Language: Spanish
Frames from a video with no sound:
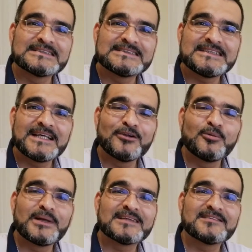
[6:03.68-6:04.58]
del
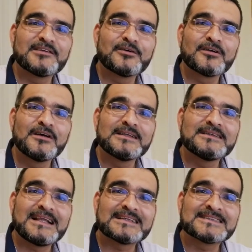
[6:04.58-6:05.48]
cielo, merecedor
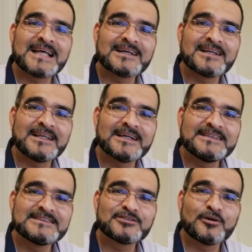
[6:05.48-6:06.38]
de la sangre de
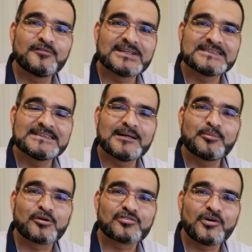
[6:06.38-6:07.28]
Cristo ofrecida
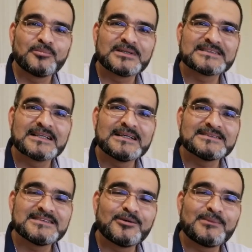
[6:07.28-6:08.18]
por los hombres,
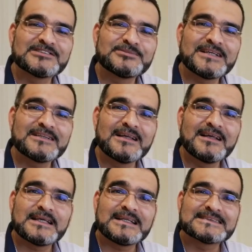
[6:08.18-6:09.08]
sino más bien
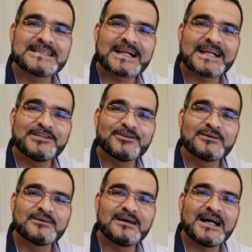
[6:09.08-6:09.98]
en este
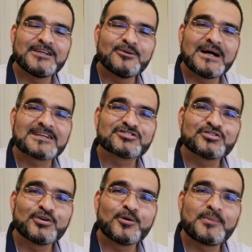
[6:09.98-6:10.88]
reino hay lugar
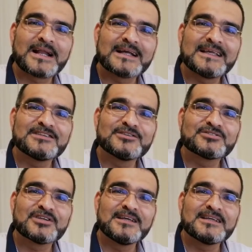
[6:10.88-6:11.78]
solo para
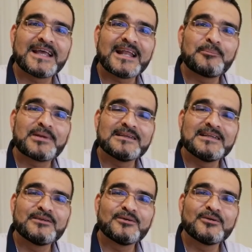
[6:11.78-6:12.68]
aquellos que han
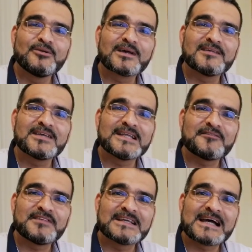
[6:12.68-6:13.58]
aprendido lo que
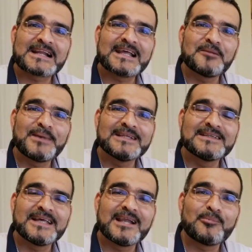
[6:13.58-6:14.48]
significa
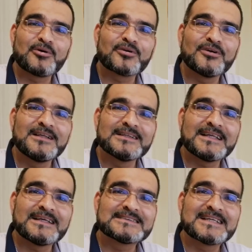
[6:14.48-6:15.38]
realmente el amor,
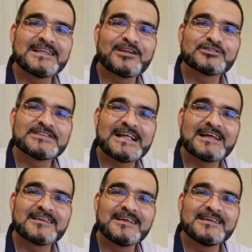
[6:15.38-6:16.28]
que es
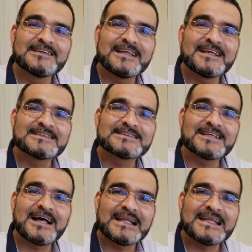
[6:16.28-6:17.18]
generosidad que
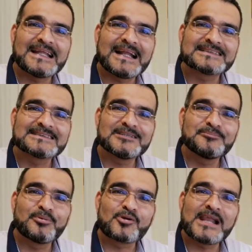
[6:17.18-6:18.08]
es alegrarse
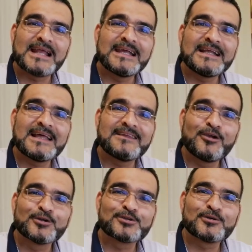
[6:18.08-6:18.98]
por la alegría
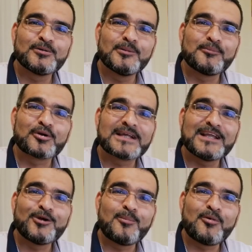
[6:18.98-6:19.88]
del otro,
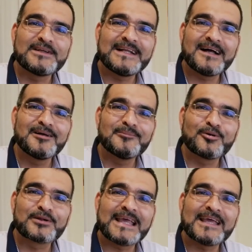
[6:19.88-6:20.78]
porque no morirá,
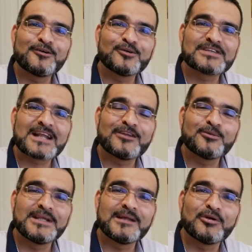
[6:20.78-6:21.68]
porque ha
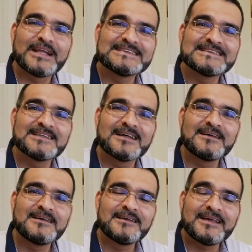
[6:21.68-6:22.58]
encontrado benevolencia.
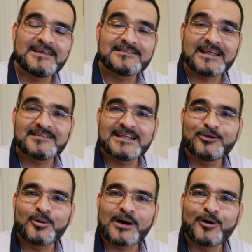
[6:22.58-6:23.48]
Esta es la
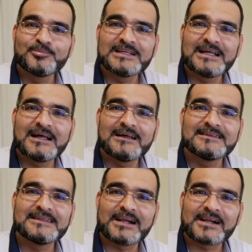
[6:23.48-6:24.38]
nueva
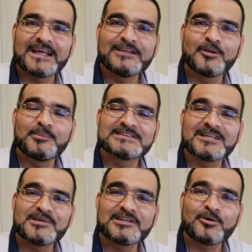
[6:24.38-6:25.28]
óptica del reino, el
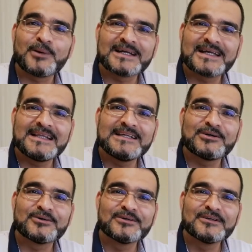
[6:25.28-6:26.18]
pensamiento
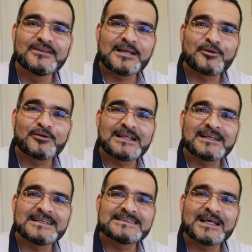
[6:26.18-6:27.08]
evangélico, que brota
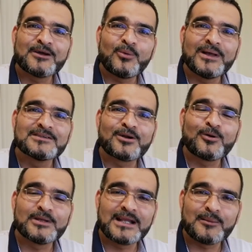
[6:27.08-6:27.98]
de ese encuentro
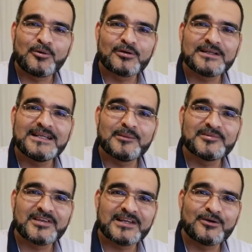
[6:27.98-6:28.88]
con el amor y la
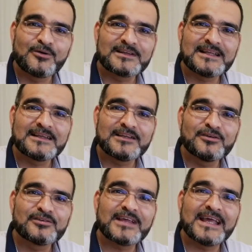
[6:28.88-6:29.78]
misericordia de
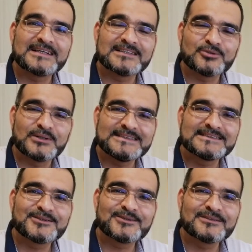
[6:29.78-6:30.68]
Dios en
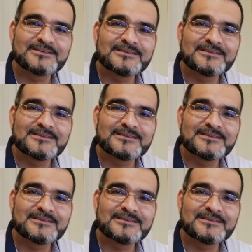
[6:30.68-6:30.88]
Jesucristo.